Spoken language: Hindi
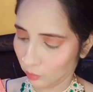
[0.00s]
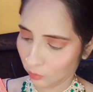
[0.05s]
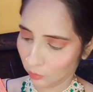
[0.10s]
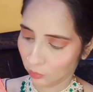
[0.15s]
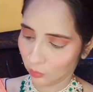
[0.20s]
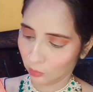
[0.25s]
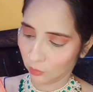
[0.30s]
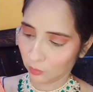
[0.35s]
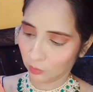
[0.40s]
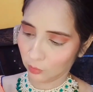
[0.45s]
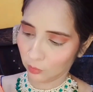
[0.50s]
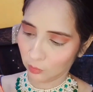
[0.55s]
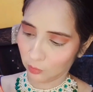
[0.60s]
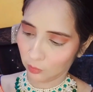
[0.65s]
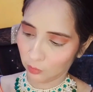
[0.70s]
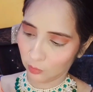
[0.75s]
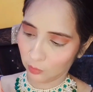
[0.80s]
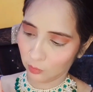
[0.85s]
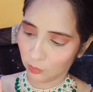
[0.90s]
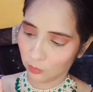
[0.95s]
पीच काइंड ऑफ
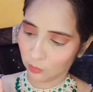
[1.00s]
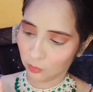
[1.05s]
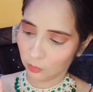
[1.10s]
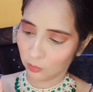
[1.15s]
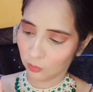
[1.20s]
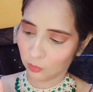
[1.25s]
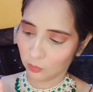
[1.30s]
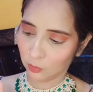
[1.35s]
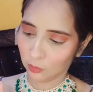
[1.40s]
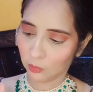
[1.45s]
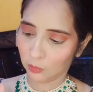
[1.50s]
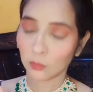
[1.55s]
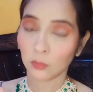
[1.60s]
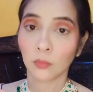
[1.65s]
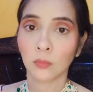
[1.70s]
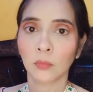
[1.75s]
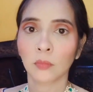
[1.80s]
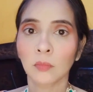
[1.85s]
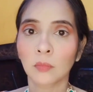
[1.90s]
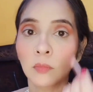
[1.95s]
सेड लिया है पहले
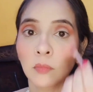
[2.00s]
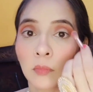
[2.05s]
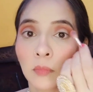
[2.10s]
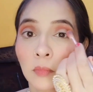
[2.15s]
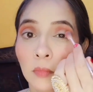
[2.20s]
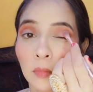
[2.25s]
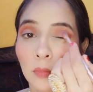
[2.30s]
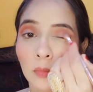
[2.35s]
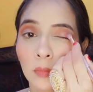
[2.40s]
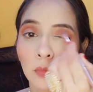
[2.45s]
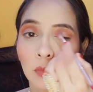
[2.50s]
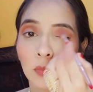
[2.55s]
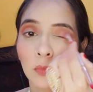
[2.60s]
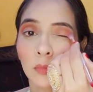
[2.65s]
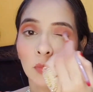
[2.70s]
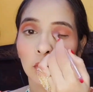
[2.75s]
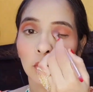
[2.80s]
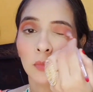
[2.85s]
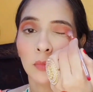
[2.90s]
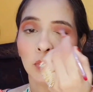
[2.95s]
इसे
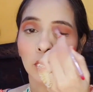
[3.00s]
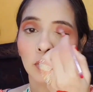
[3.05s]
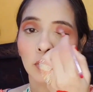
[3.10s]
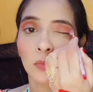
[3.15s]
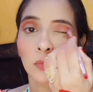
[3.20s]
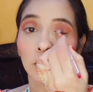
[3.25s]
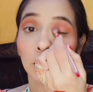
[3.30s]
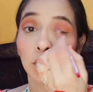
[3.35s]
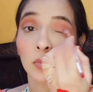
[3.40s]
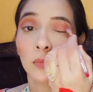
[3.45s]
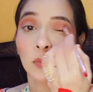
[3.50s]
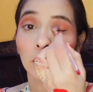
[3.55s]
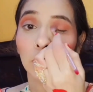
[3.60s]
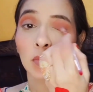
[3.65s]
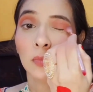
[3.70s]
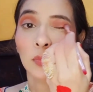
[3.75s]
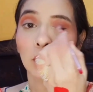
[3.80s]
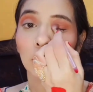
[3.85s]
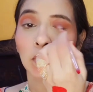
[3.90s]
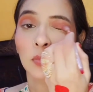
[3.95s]
मतलब कि
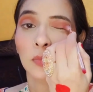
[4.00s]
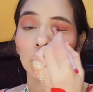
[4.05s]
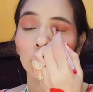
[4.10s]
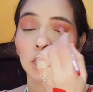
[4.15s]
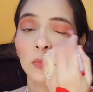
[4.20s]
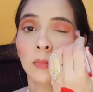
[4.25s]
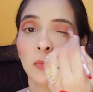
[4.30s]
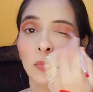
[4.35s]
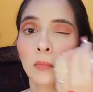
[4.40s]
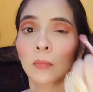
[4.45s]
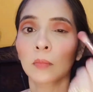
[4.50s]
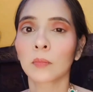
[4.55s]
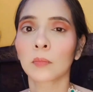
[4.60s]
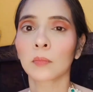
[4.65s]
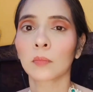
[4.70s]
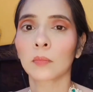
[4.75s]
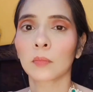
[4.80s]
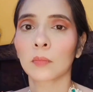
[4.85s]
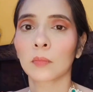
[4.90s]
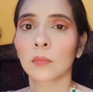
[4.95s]
अपने क्रीज एरिया पे लगा